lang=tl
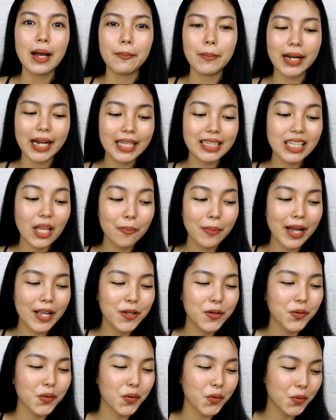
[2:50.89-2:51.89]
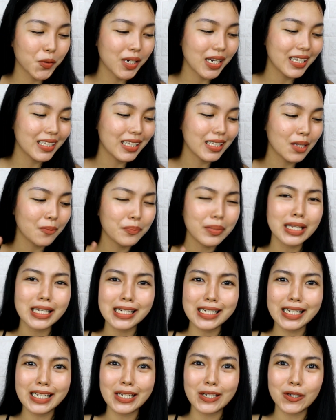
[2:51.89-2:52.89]
maganda ba yung kulay na
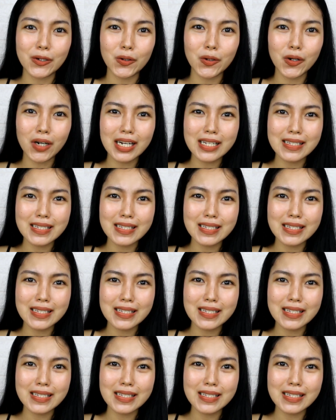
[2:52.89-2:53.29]
napili ko.